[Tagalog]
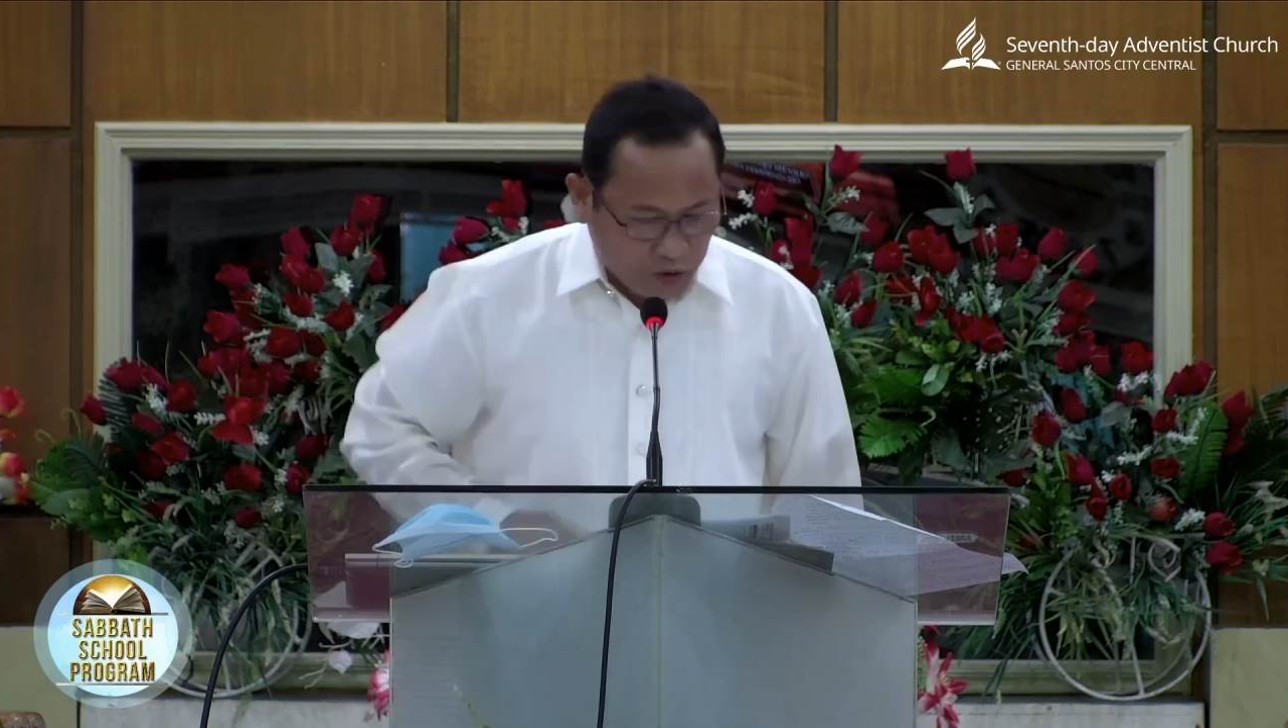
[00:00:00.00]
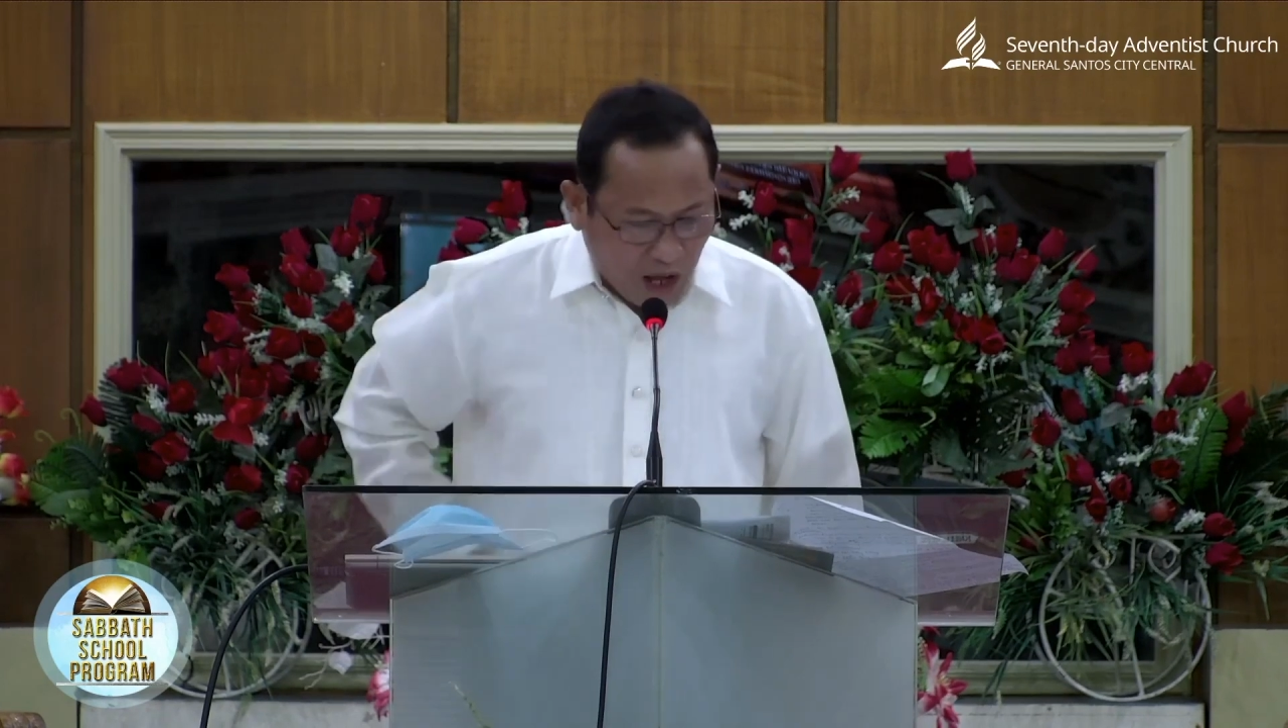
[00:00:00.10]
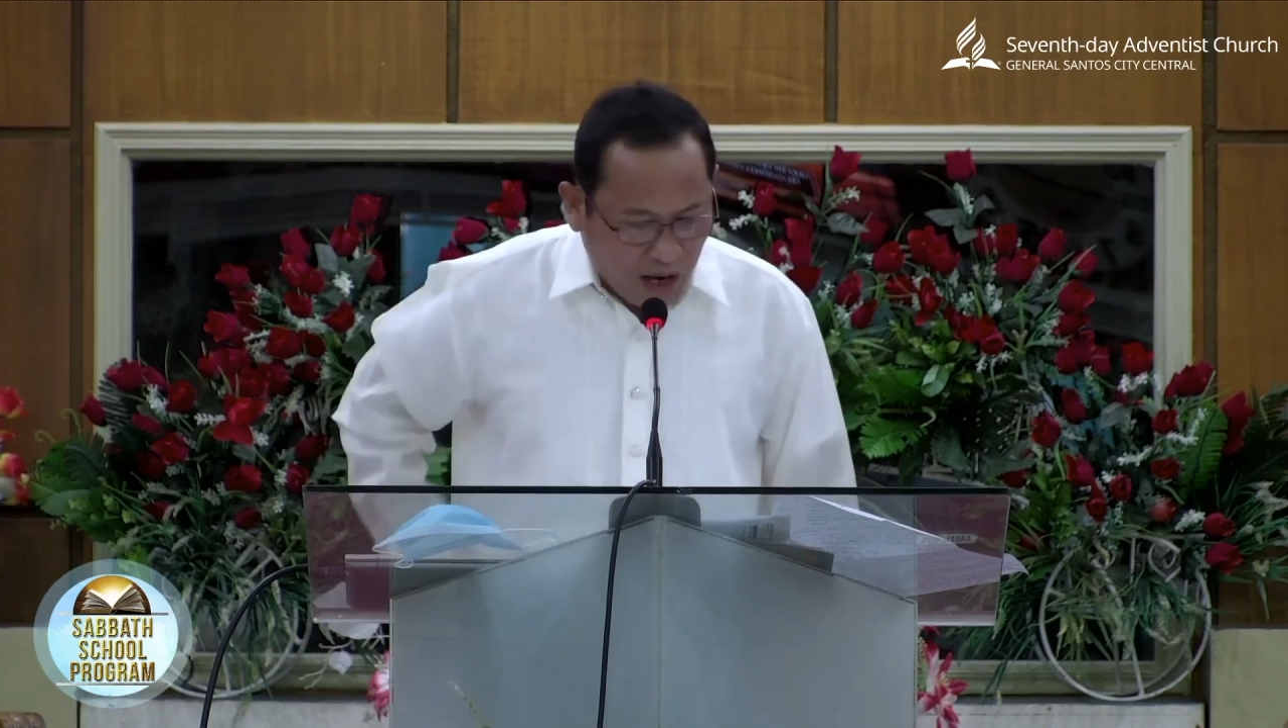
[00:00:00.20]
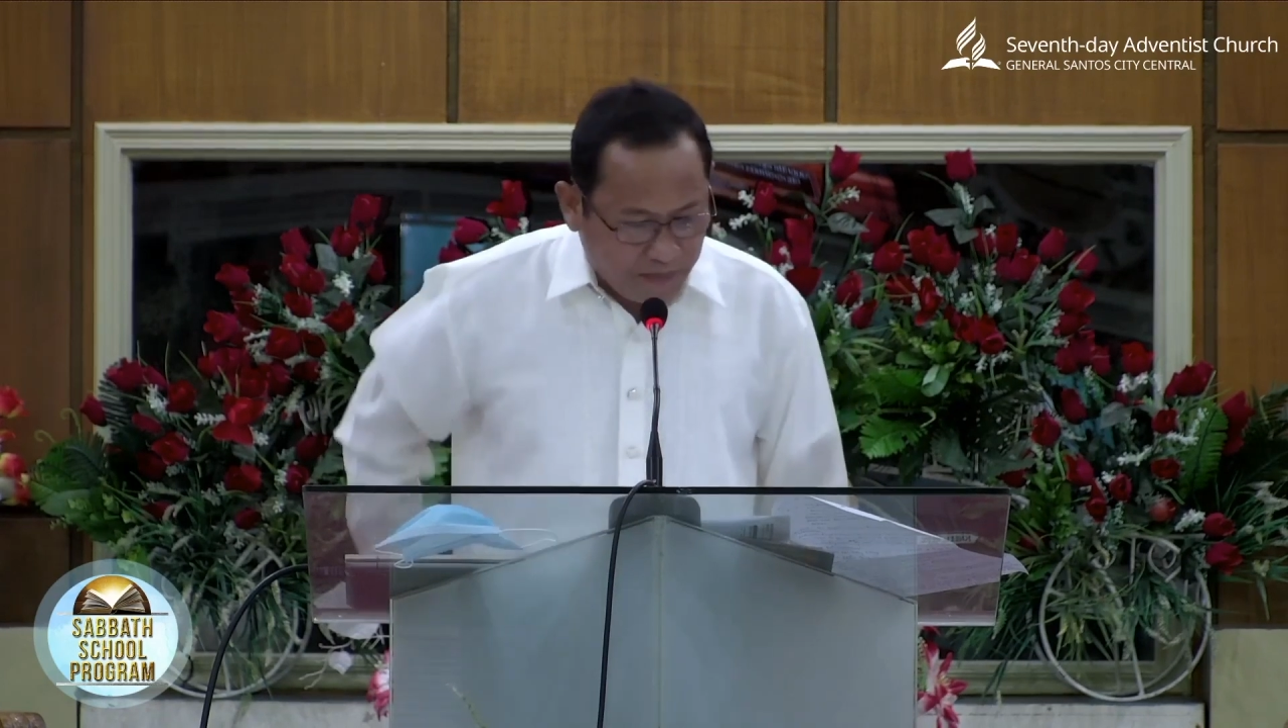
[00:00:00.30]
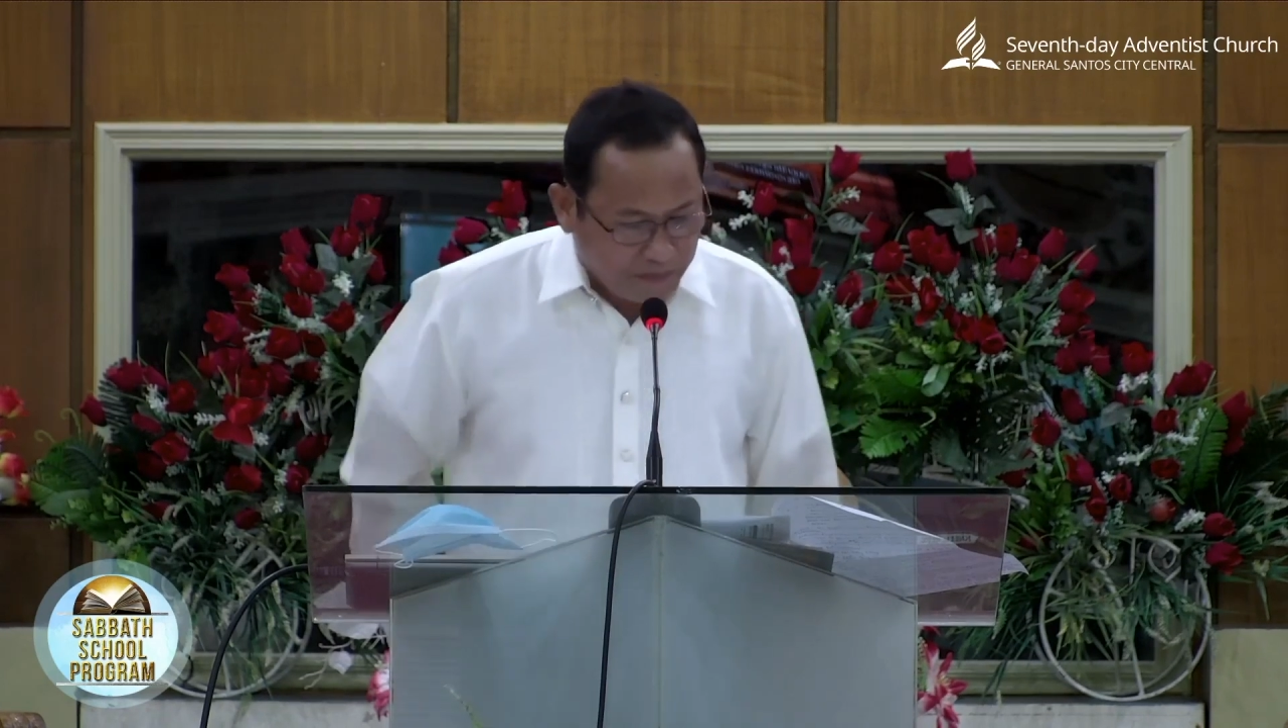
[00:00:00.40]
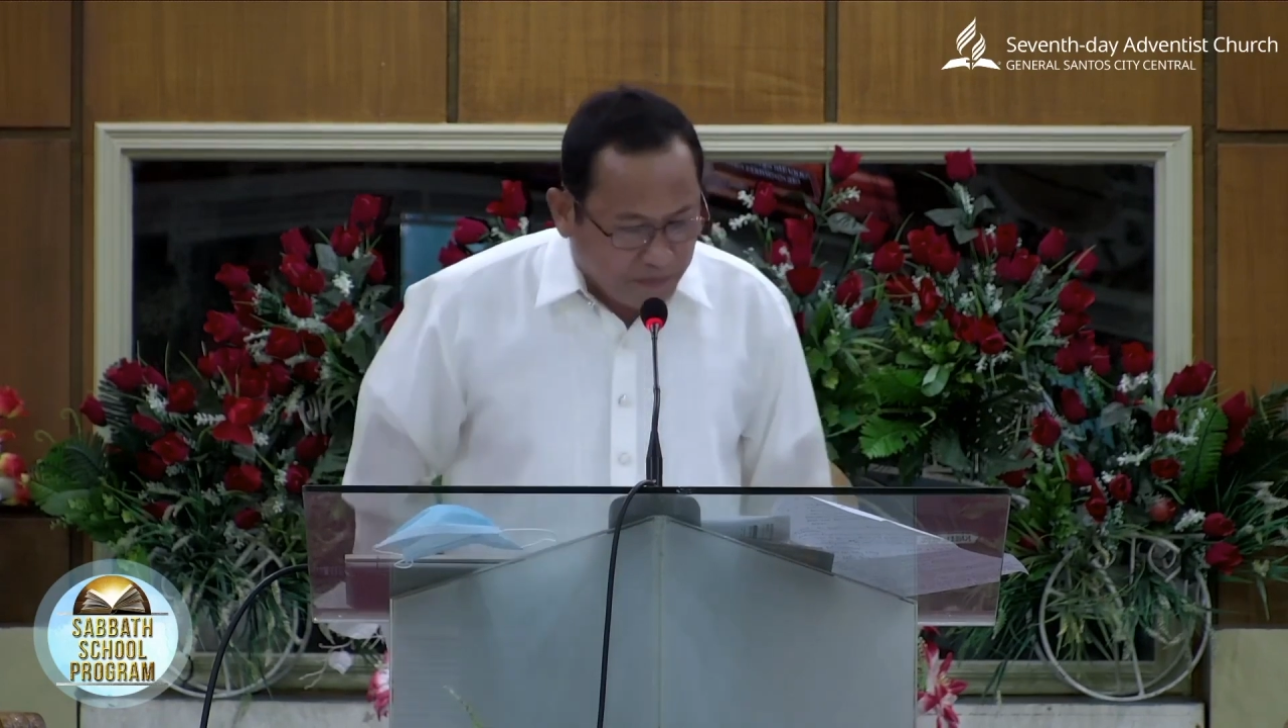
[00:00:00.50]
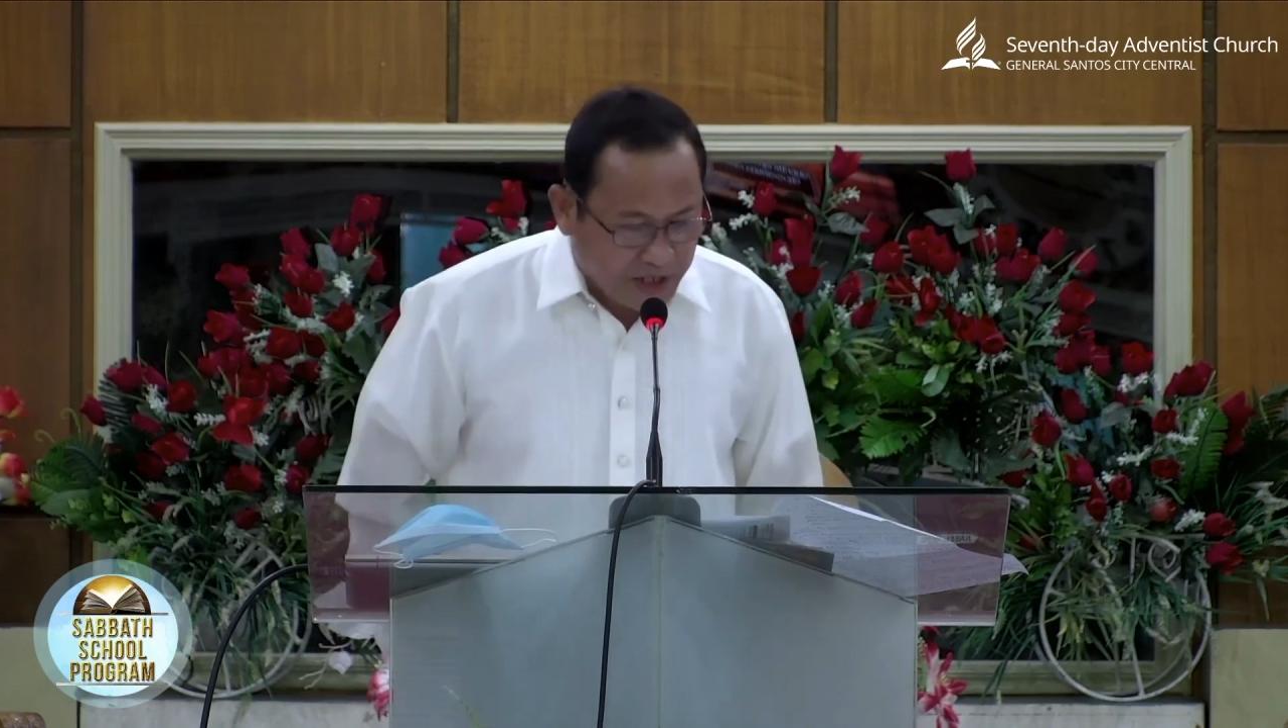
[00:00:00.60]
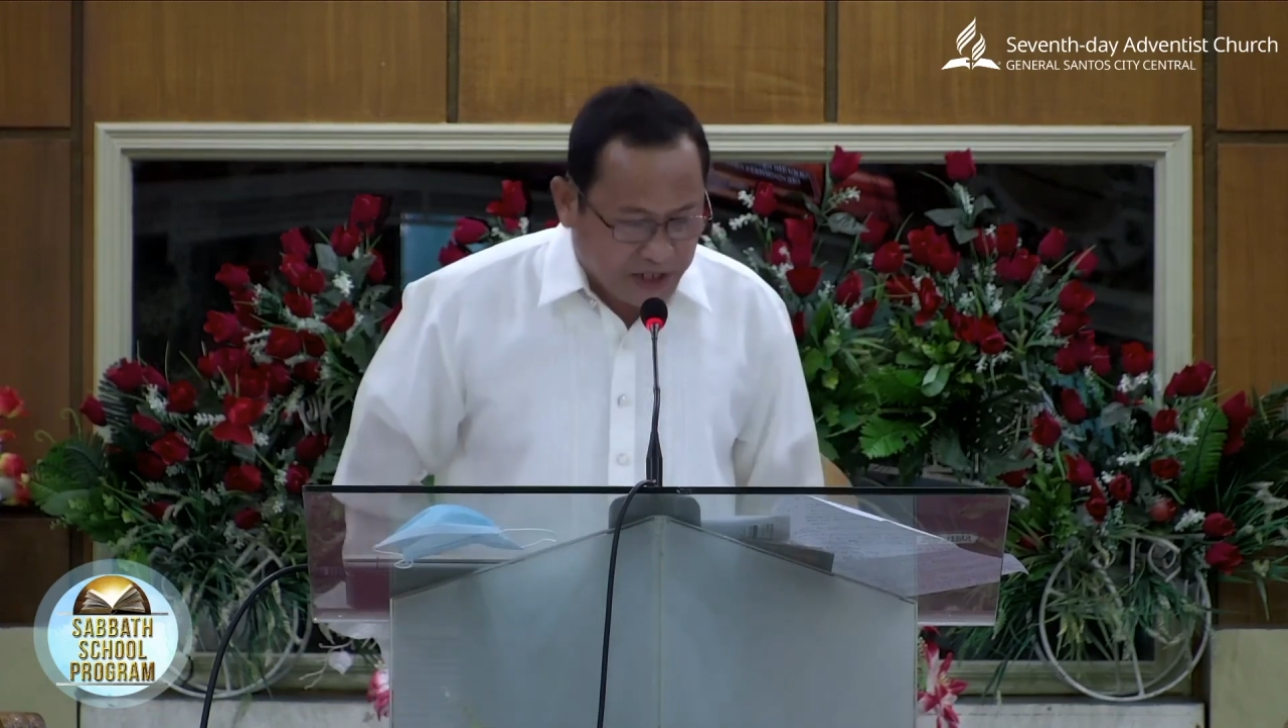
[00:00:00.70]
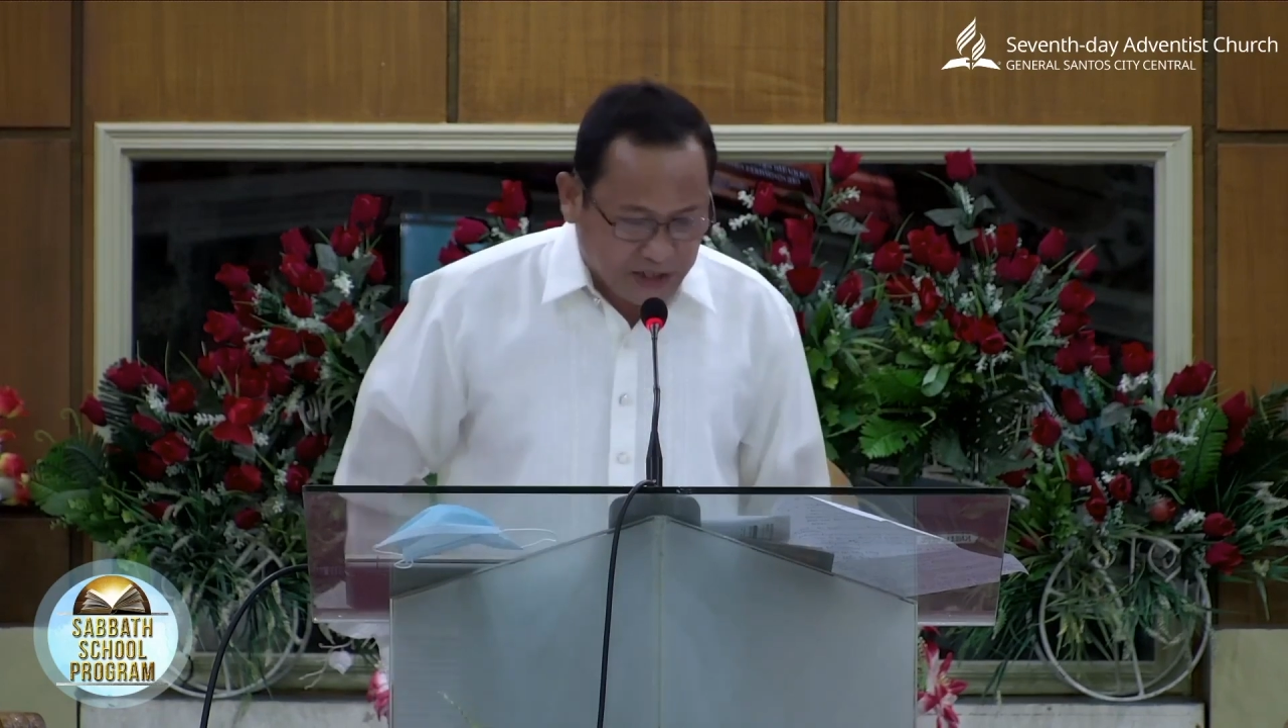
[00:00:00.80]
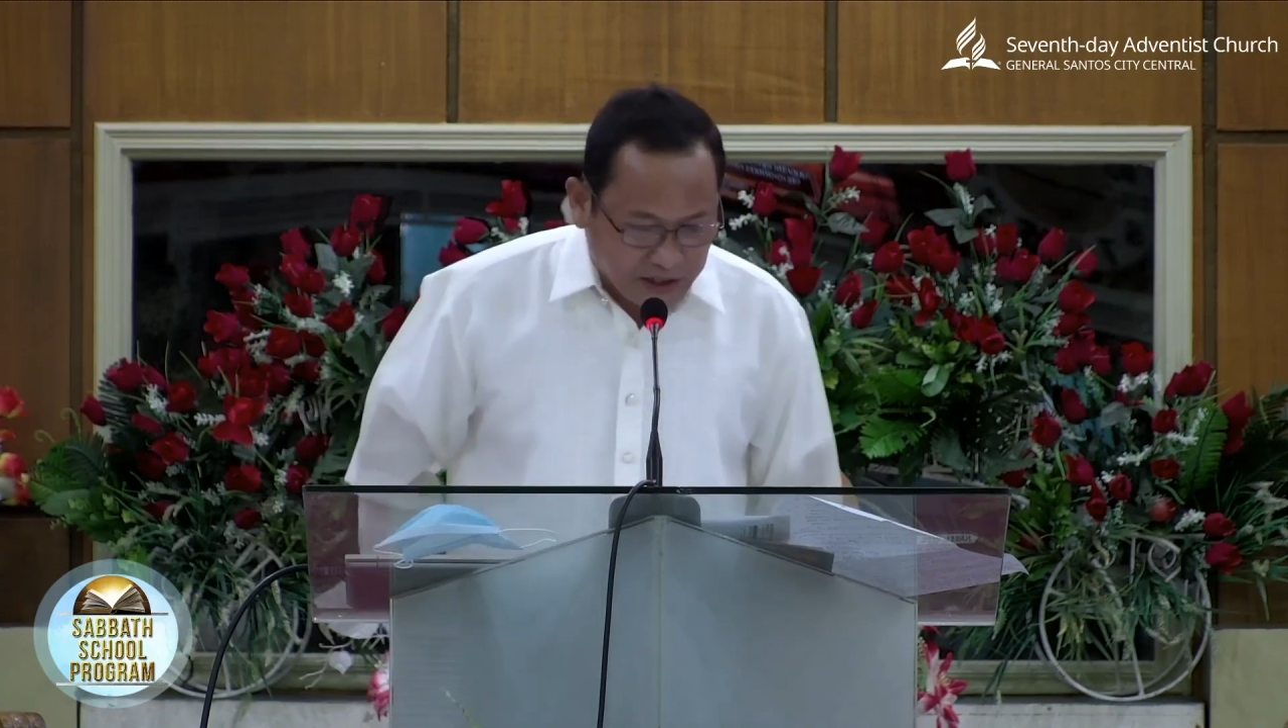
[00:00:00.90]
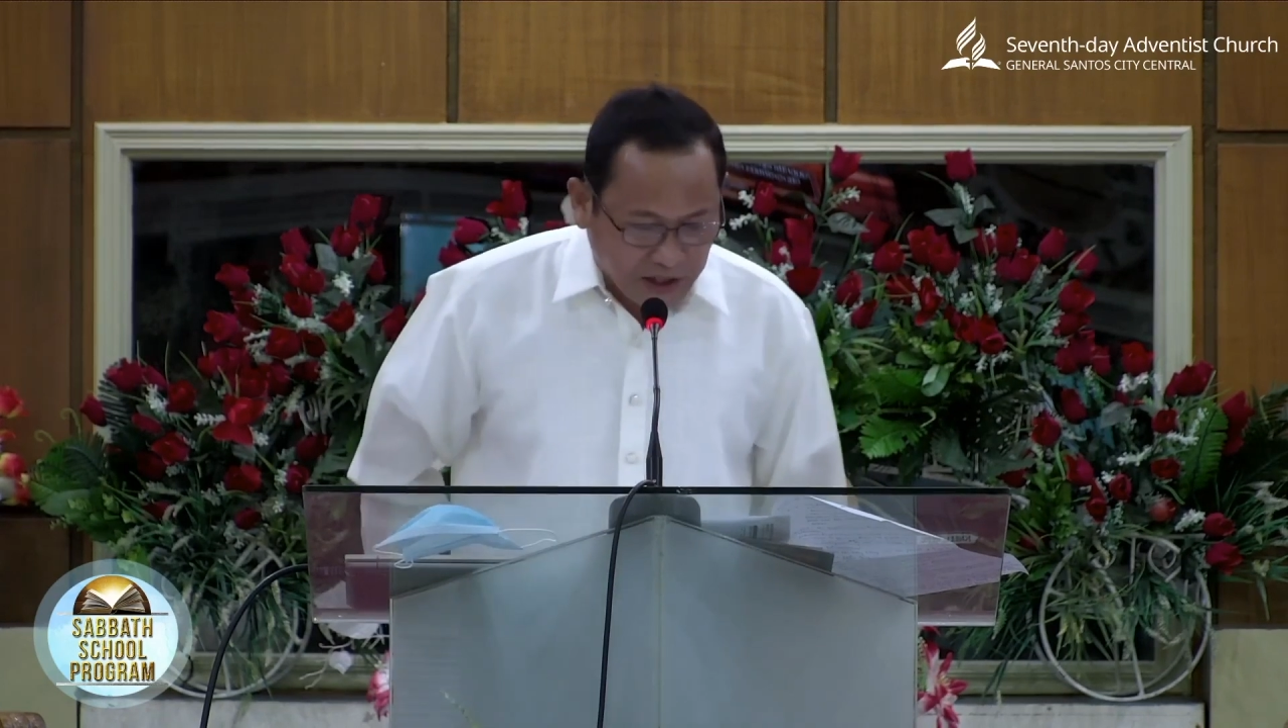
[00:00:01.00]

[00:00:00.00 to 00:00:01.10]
12 verse